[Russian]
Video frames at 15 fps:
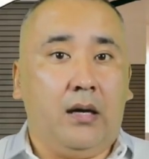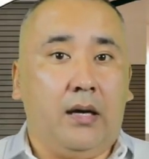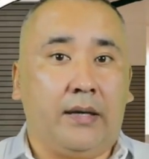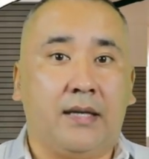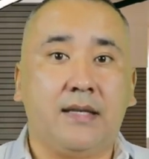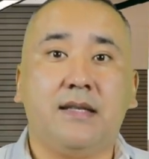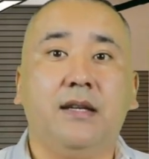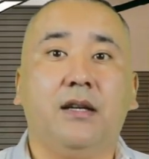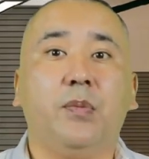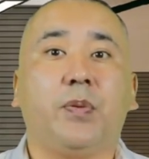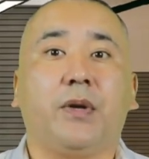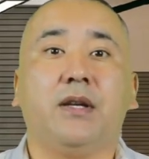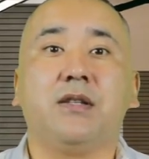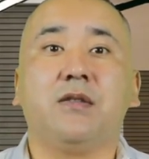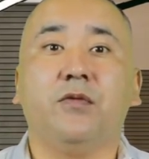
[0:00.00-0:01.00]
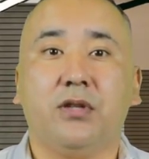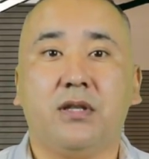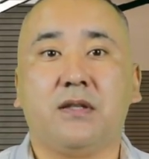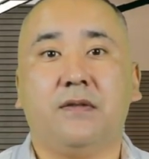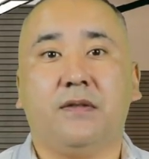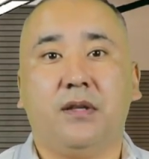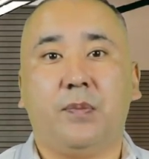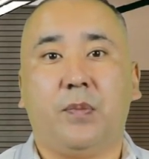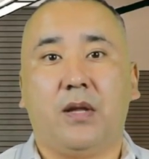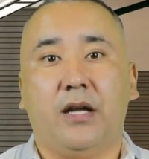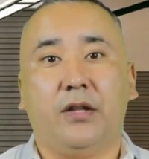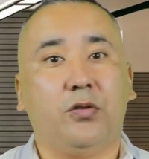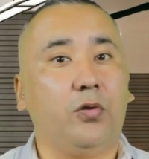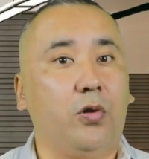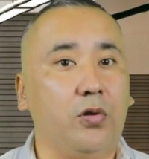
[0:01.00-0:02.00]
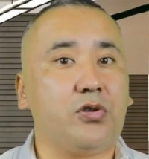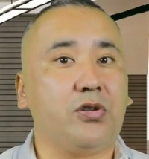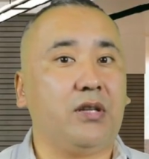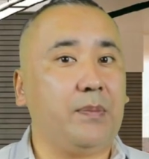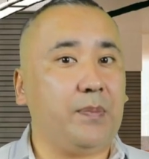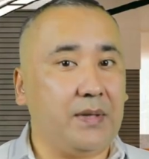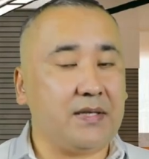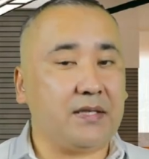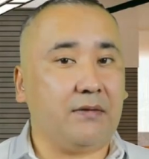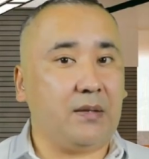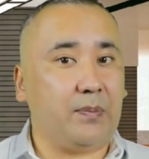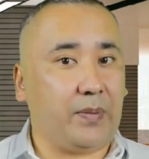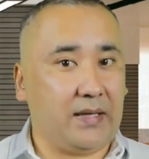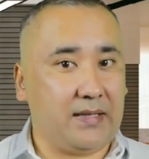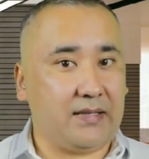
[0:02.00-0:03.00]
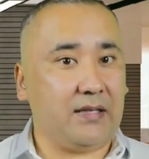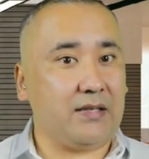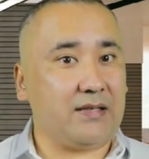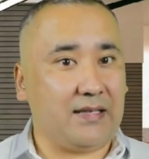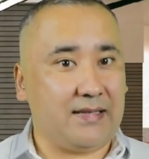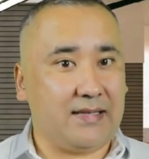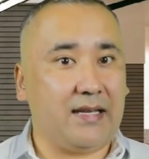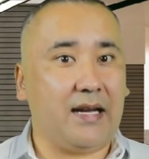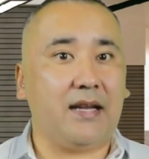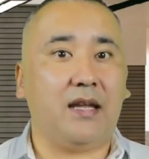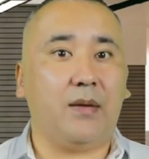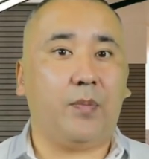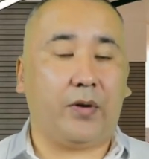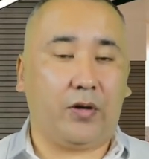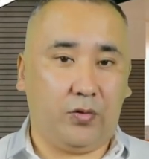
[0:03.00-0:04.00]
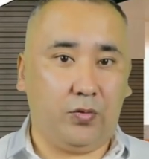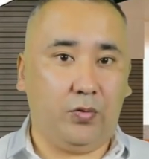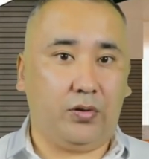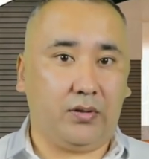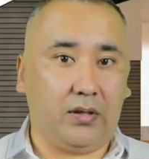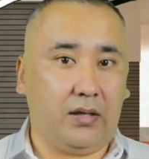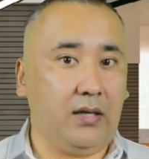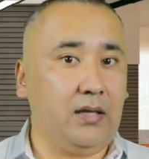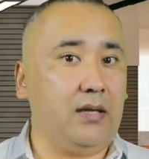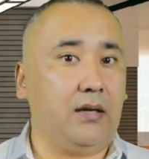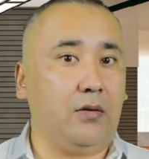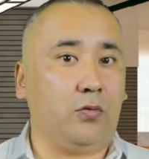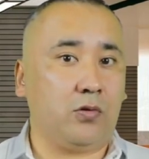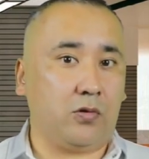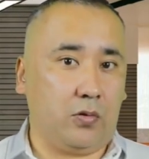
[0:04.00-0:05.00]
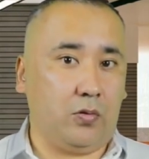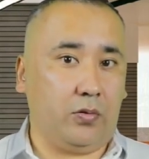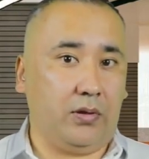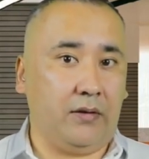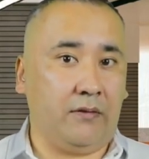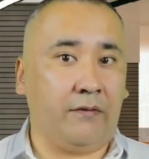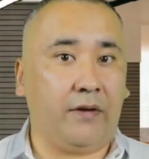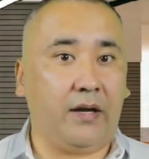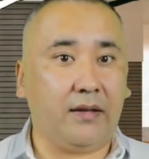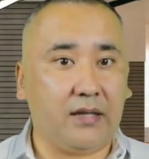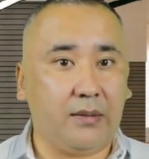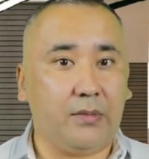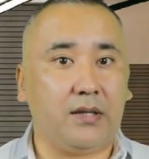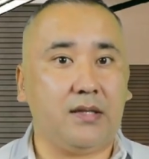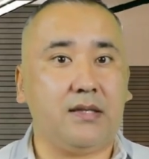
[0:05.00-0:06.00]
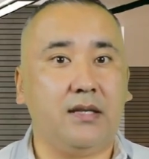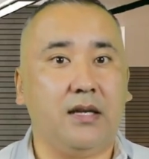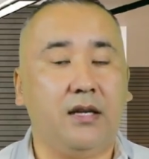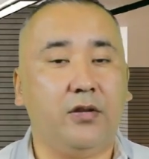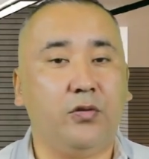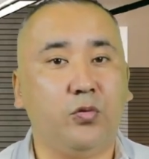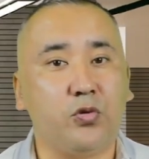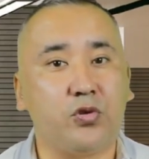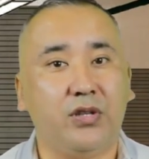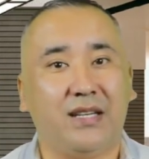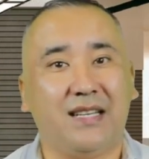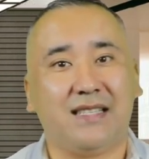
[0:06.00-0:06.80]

Раздел «Производственный план» должен описывать процесс создания продукта или услуги. В этом разделе нужно